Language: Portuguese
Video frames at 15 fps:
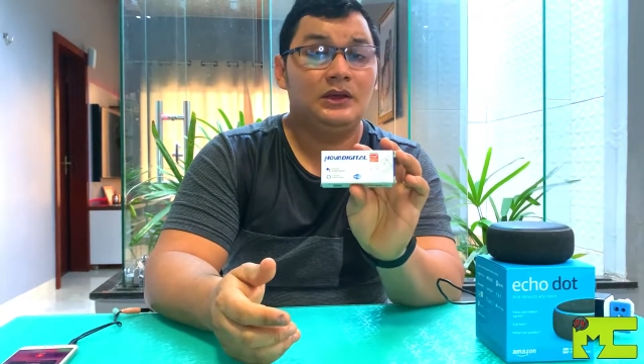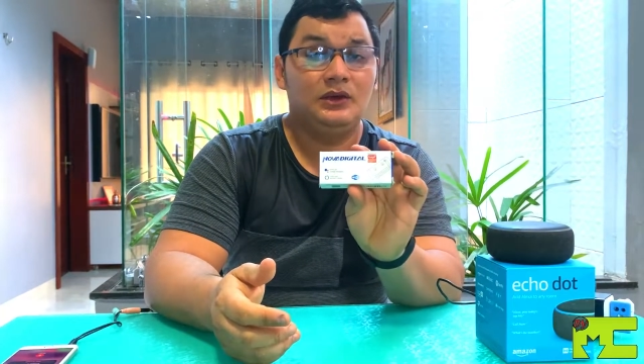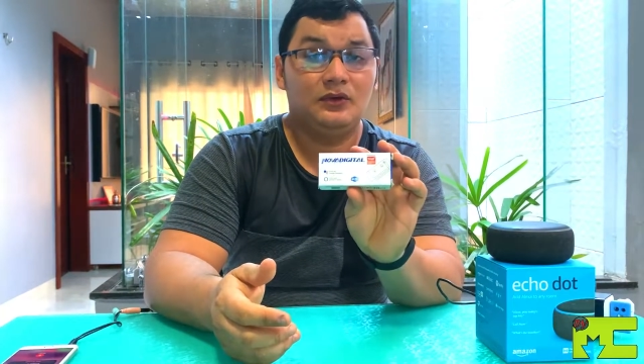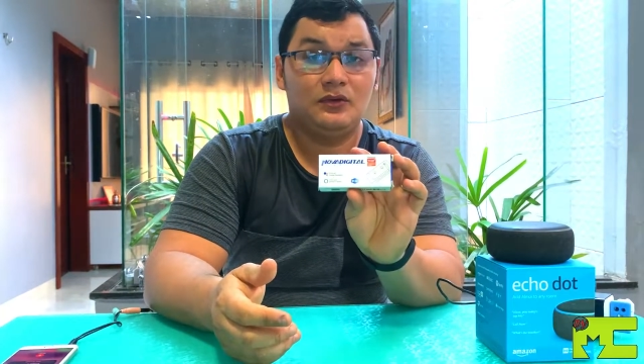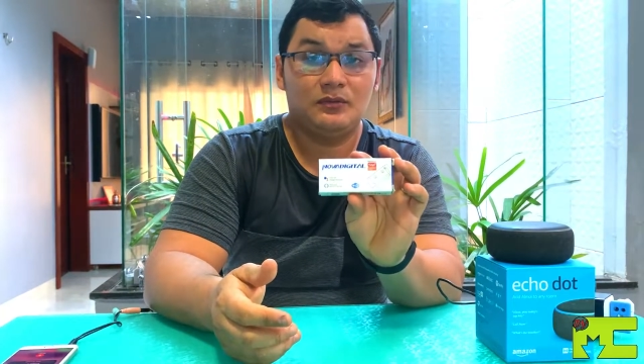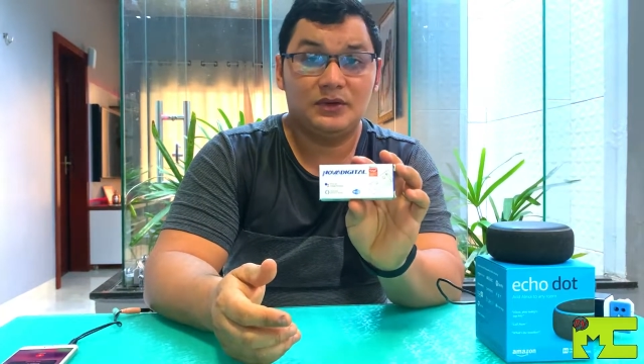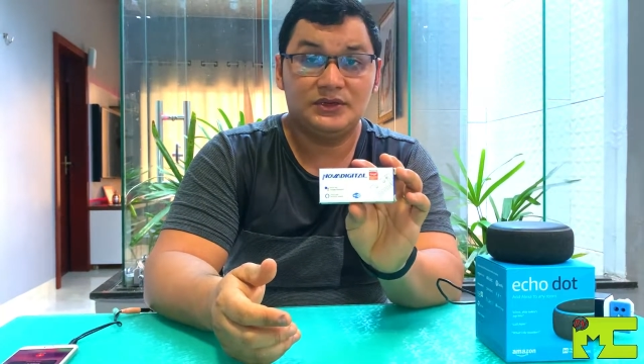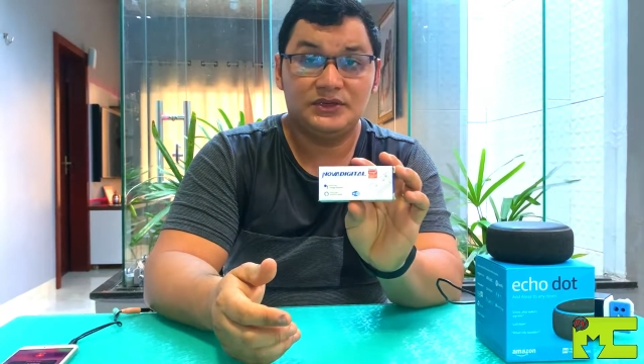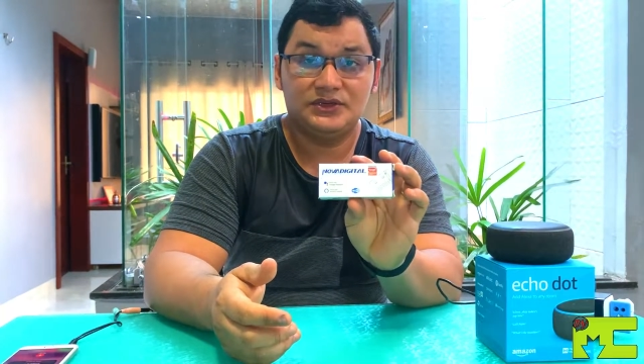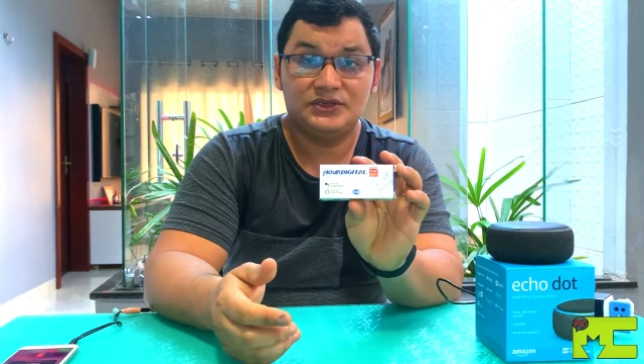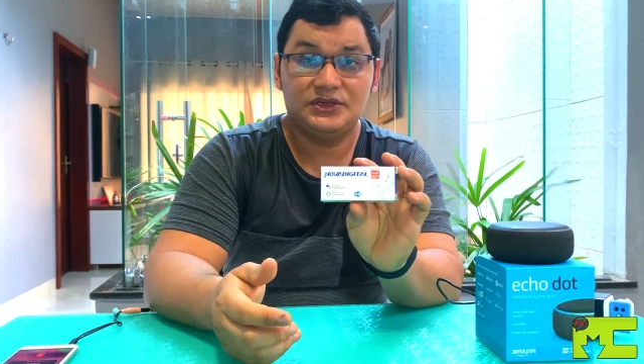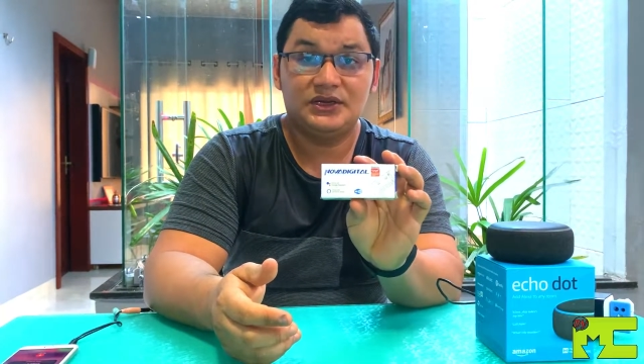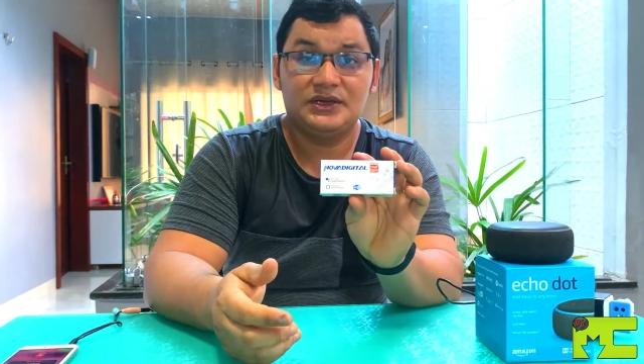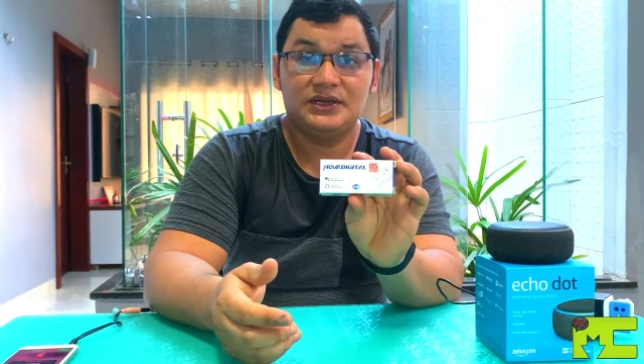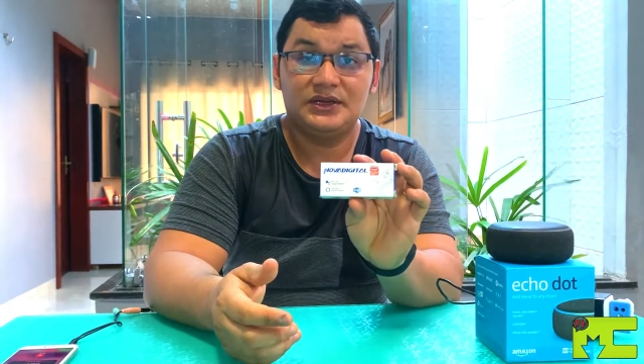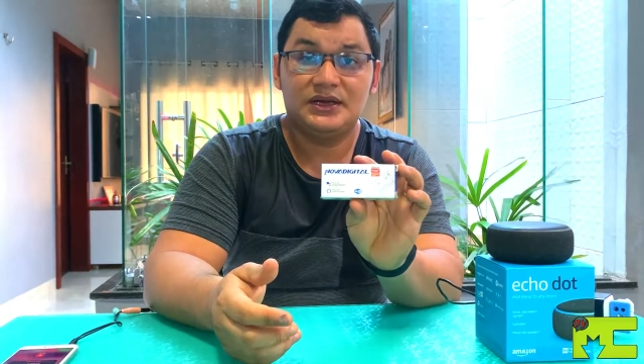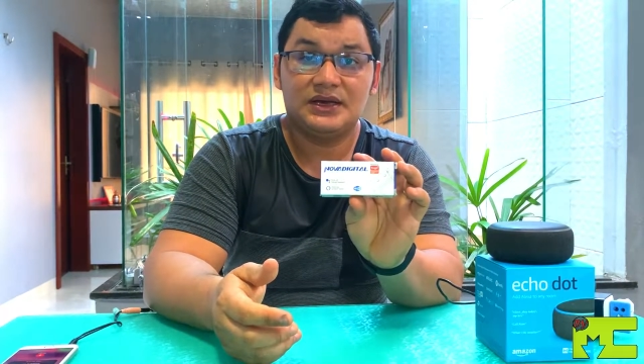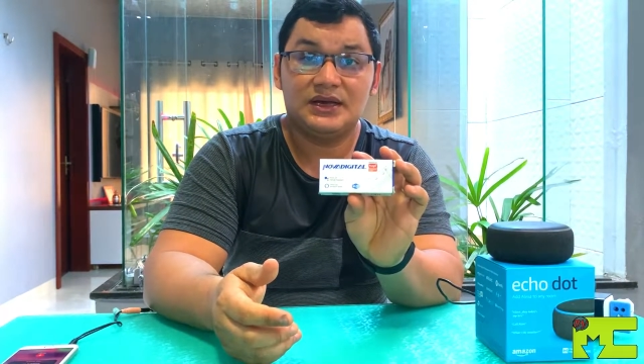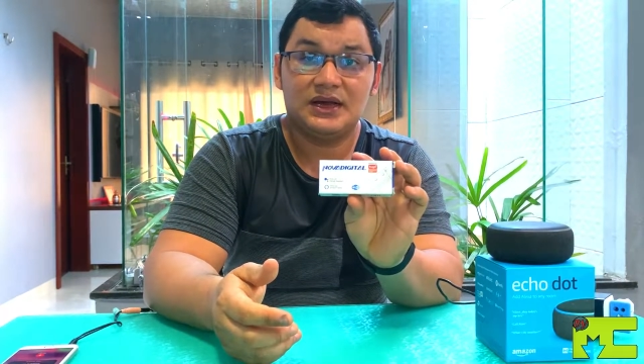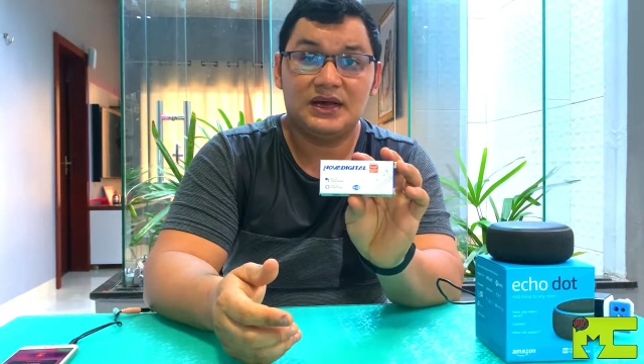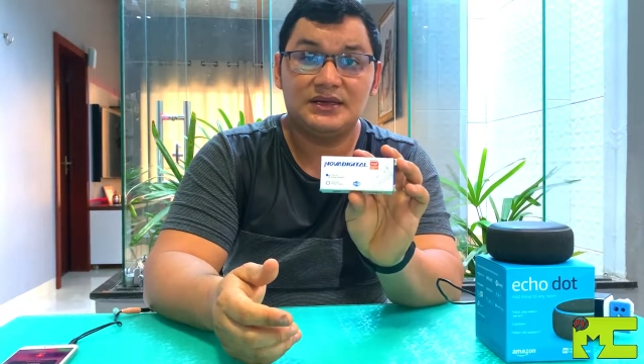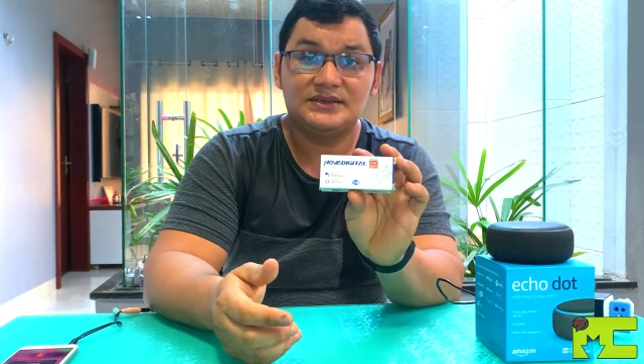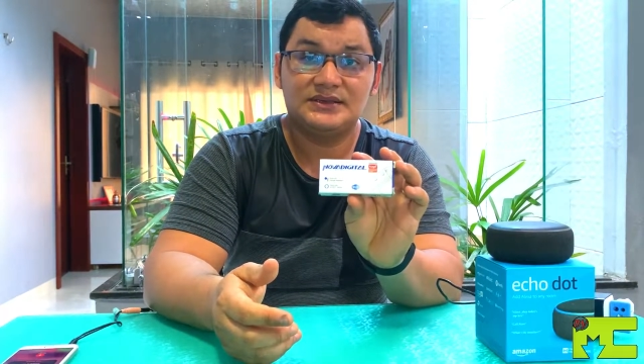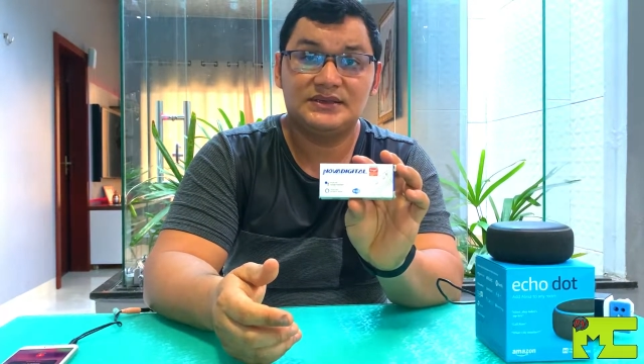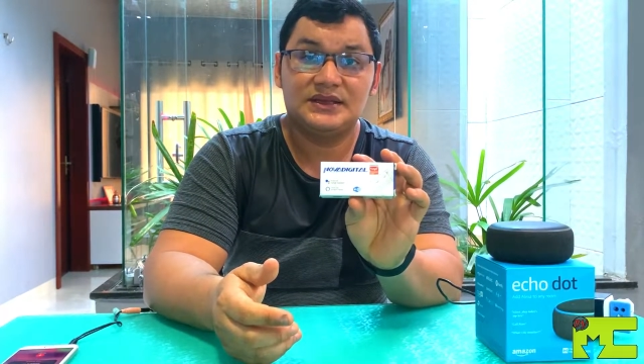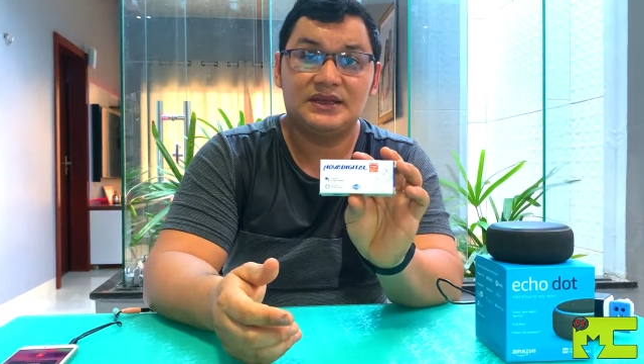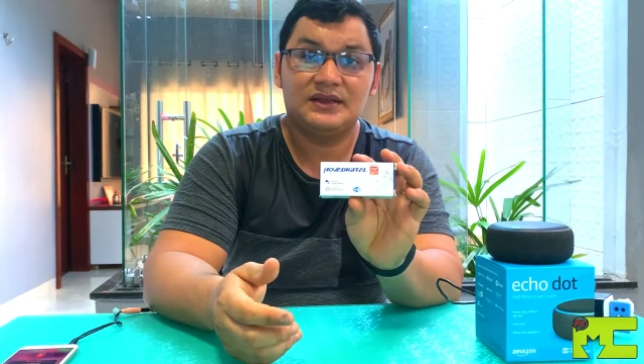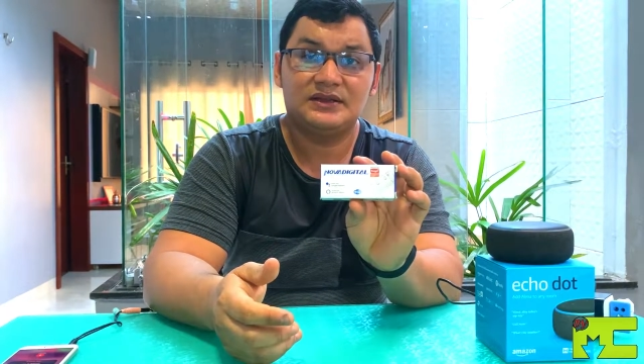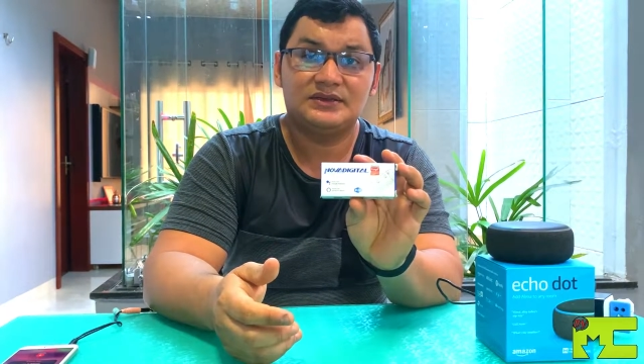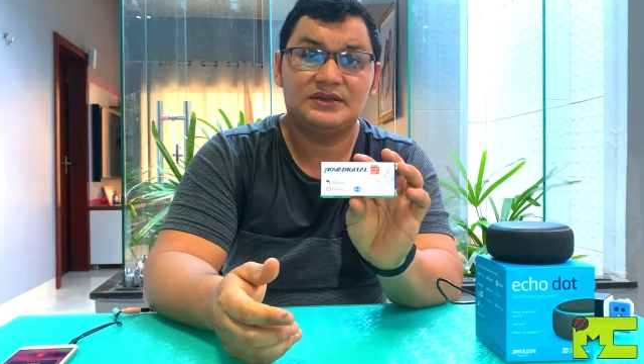e como a gente cria as
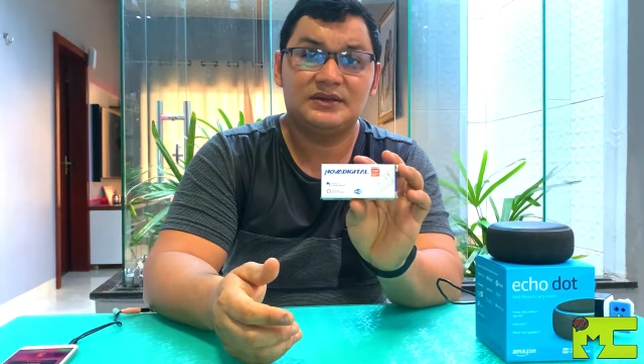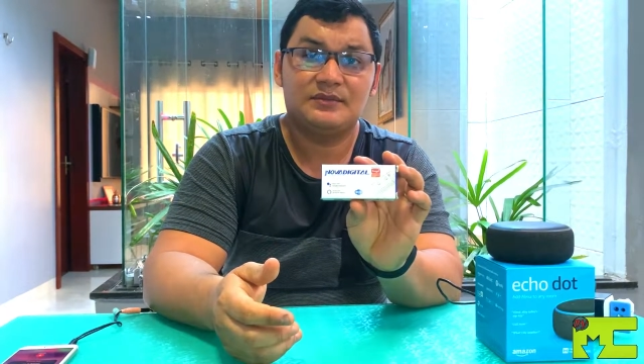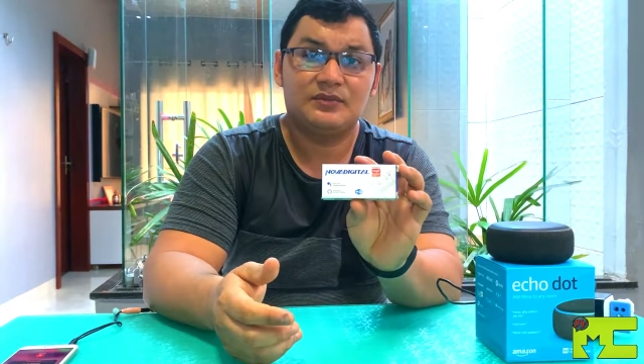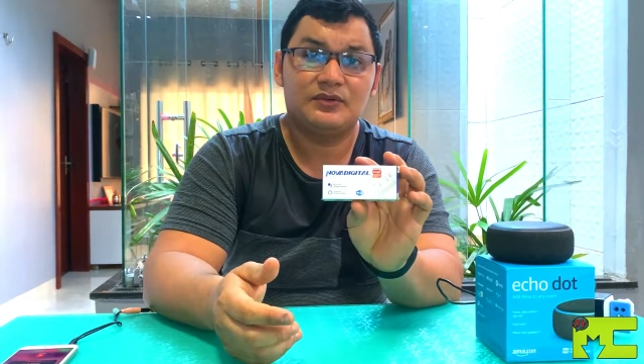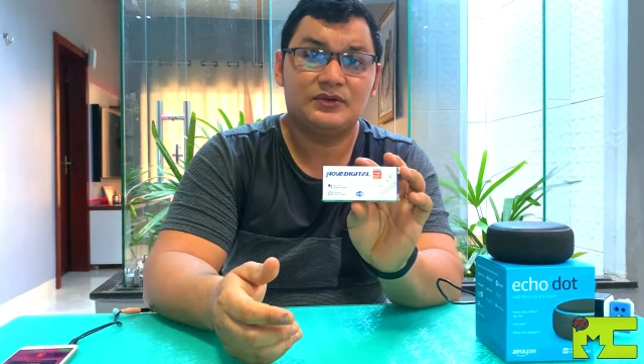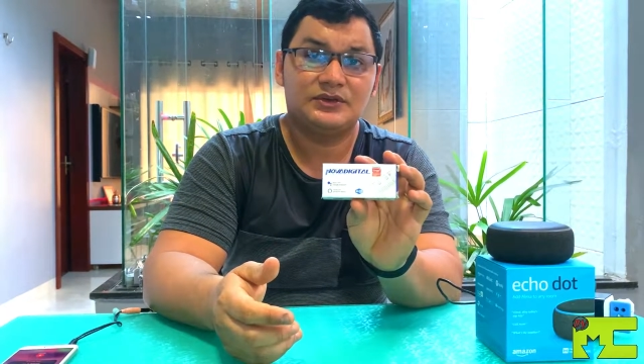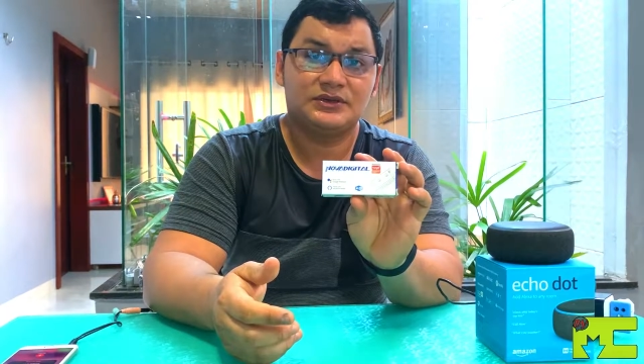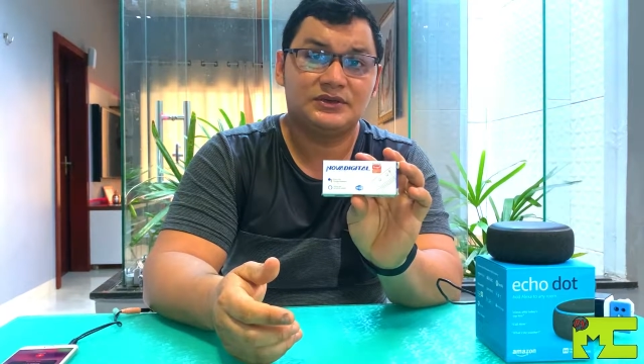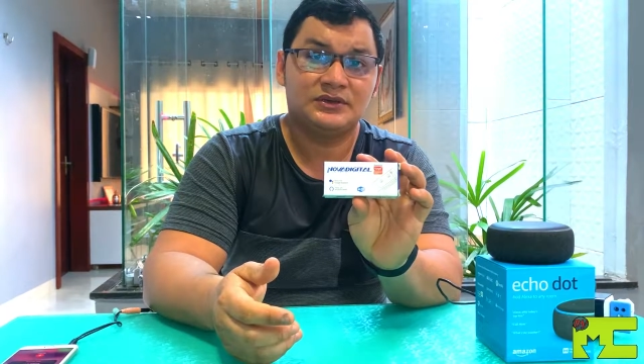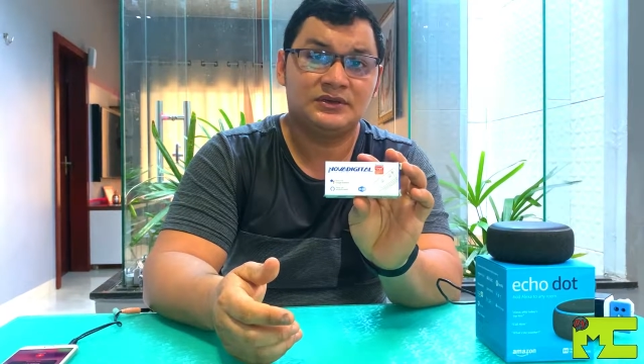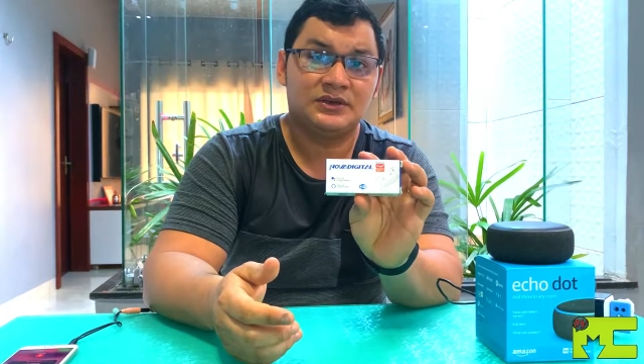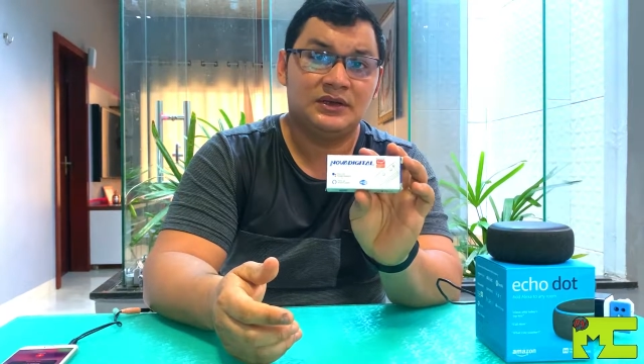cenas depois